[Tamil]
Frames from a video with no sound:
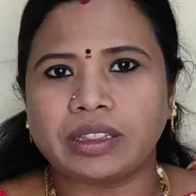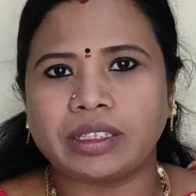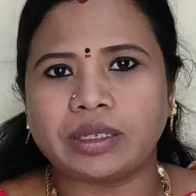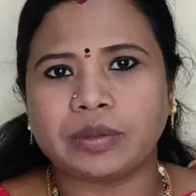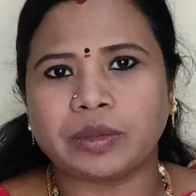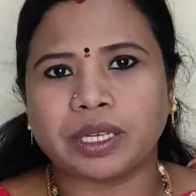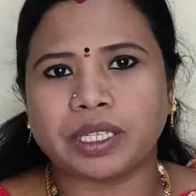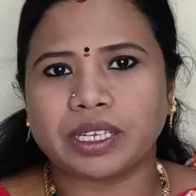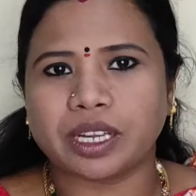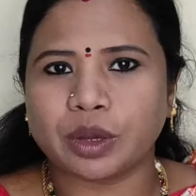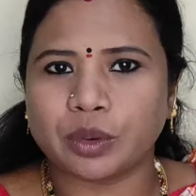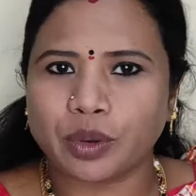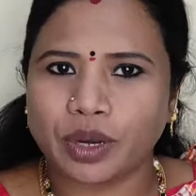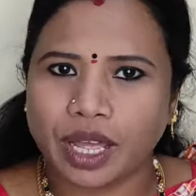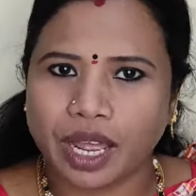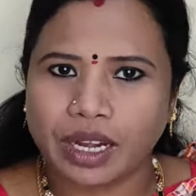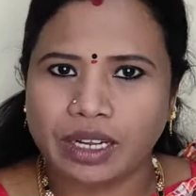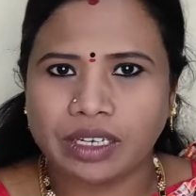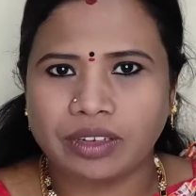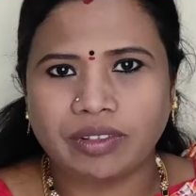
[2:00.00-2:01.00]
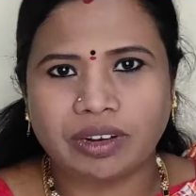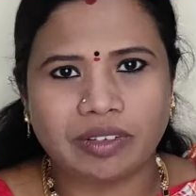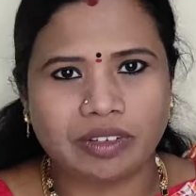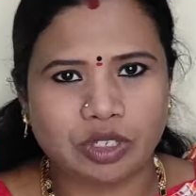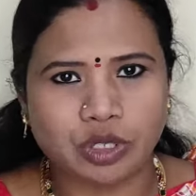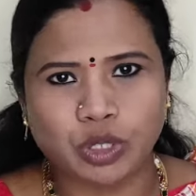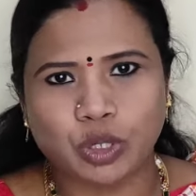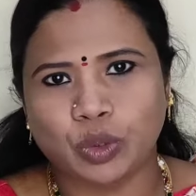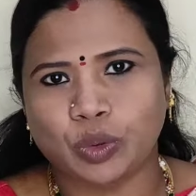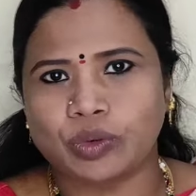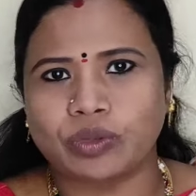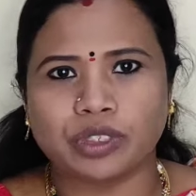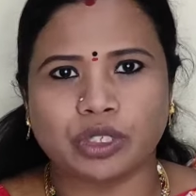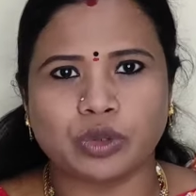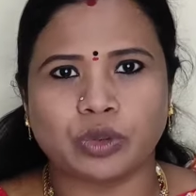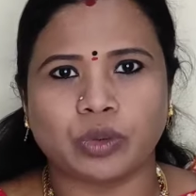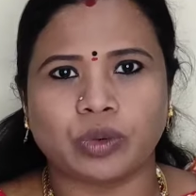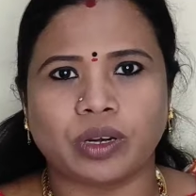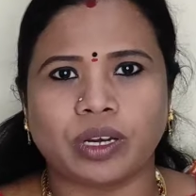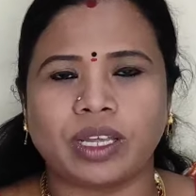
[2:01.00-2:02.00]
ஏற்ற மாதிரியே ஒரு ஆக்டிவில் வச்சுருக்கோன்னு
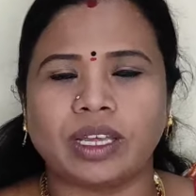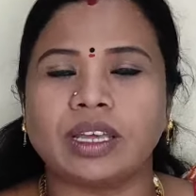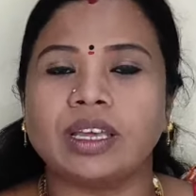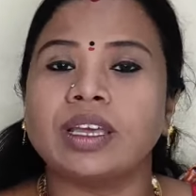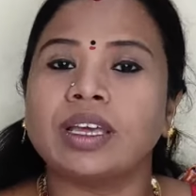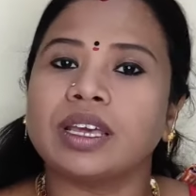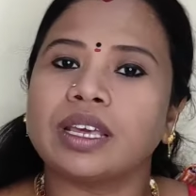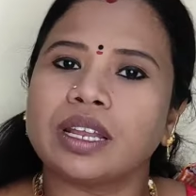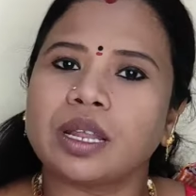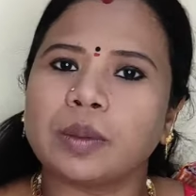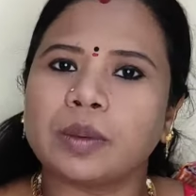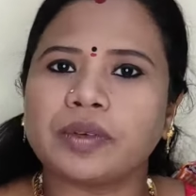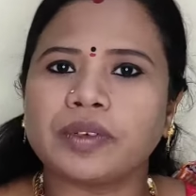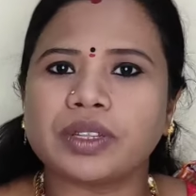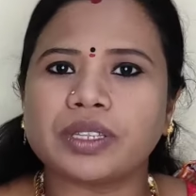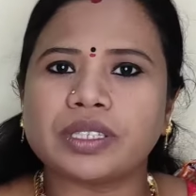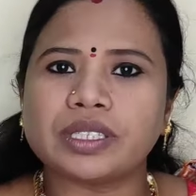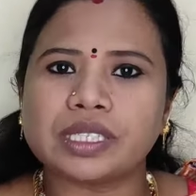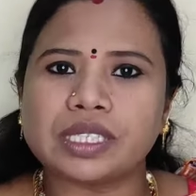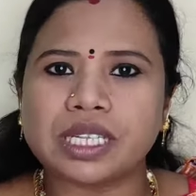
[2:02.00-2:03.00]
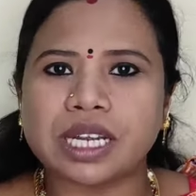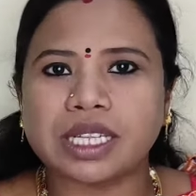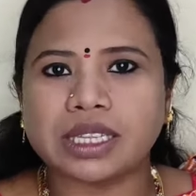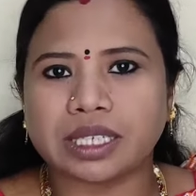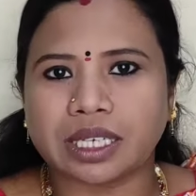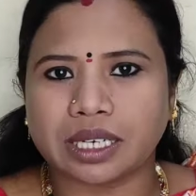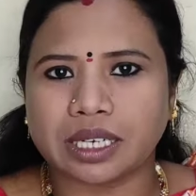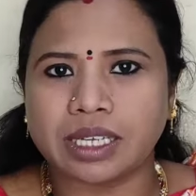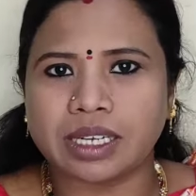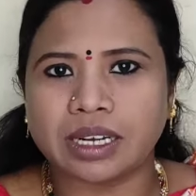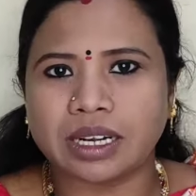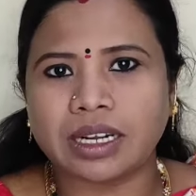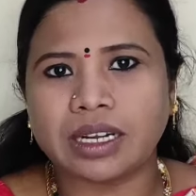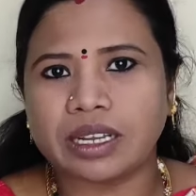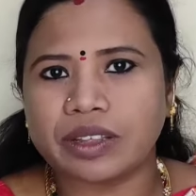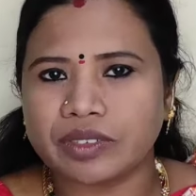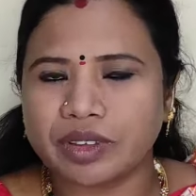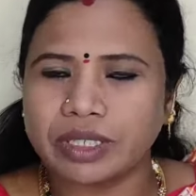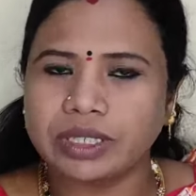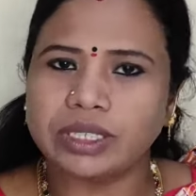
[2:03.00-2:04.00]
வச்சுக்கோங்களேன் நமக்கு வந்து சில தடைகள்
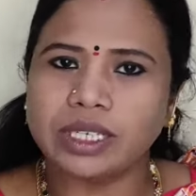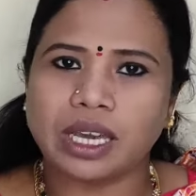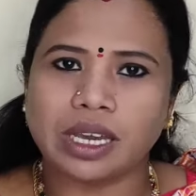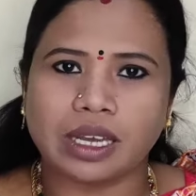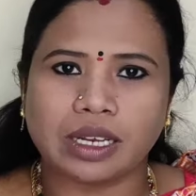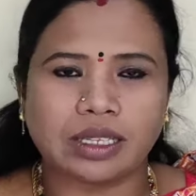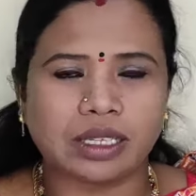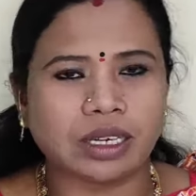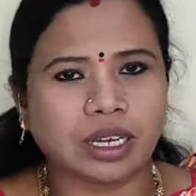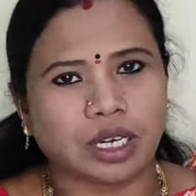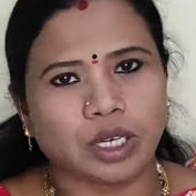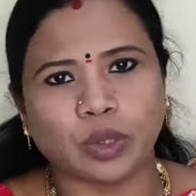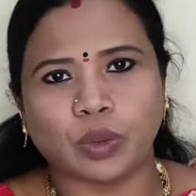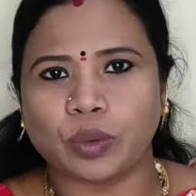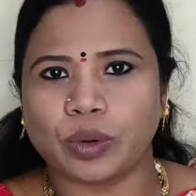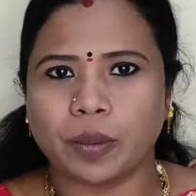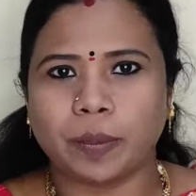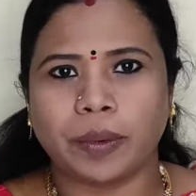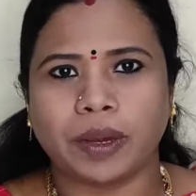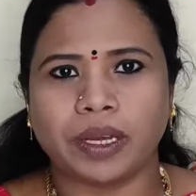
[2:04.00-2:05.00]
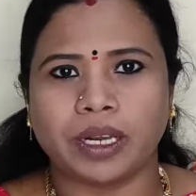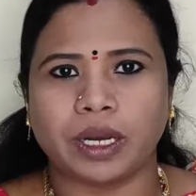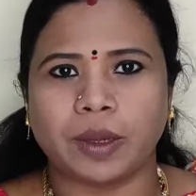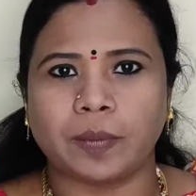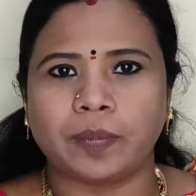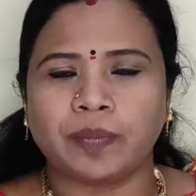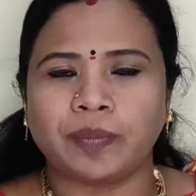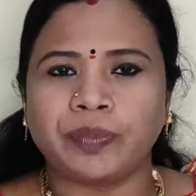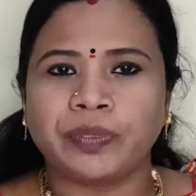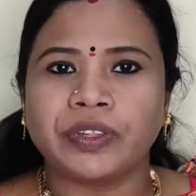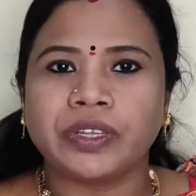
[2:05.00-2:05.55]
நிவர்த்தி ஆகிறத கண்கூடாக பார்க்கலாம்